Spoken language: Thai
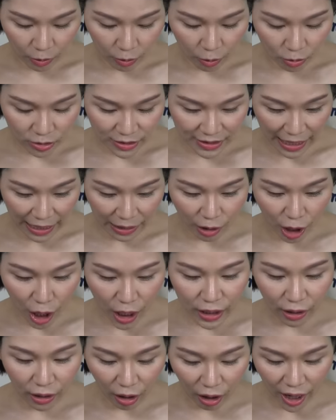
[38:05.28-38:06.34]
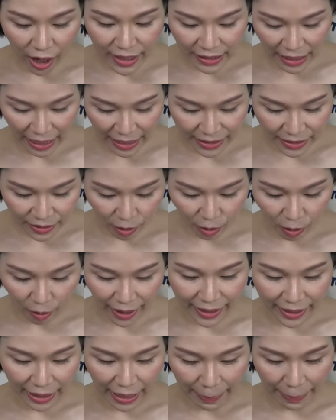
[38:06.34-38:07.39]
เขาคงจะค่อยๆทยอย
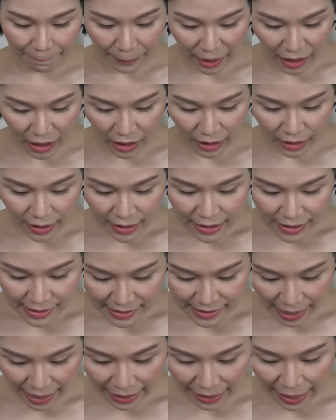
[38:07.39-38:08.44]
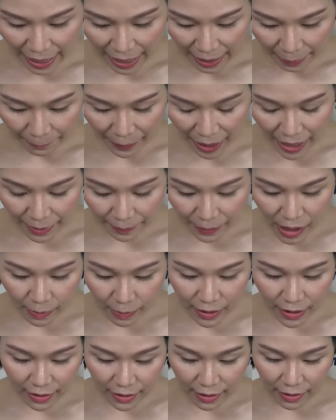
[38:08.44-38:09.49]
นะคะเปิดสาขาใหม่เพิ่ม
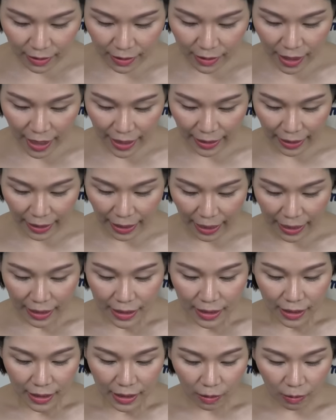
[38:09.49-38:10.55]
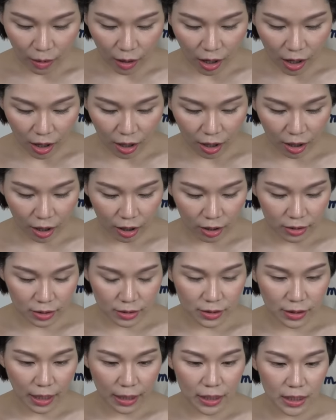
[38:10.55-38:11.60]
ขึ้นเรื่อยๆนะคะแล้วก็
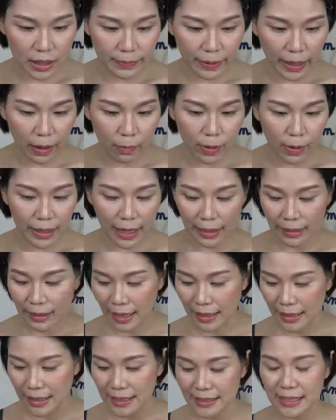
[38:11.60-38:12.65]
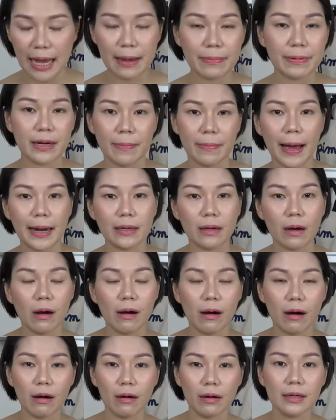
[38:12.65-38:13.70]
อย่าลืมนะคะว่าท่านไหนที่ใช้ผลิตภัณฑ์ข
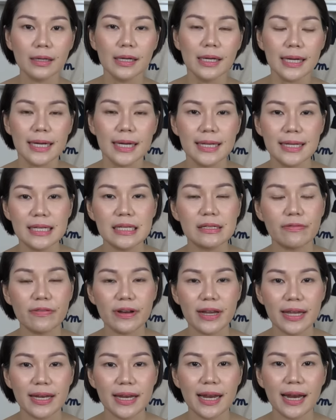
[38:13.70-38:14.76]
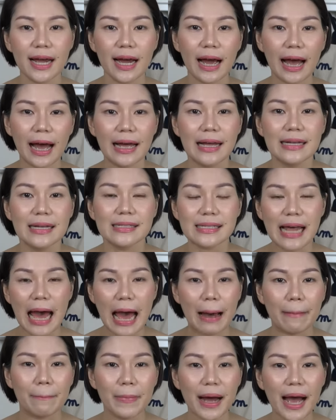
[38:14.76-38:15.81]
อง Innisfree เนี่ยนะคะ
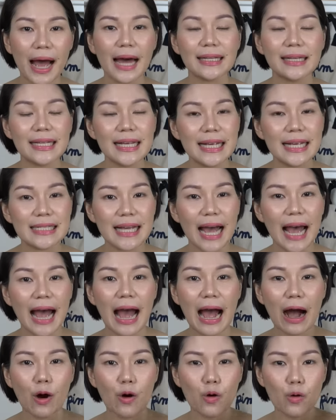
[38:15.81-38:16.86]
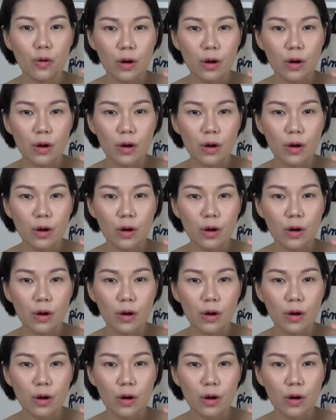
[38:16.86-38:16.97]
สามารถที่จะเอา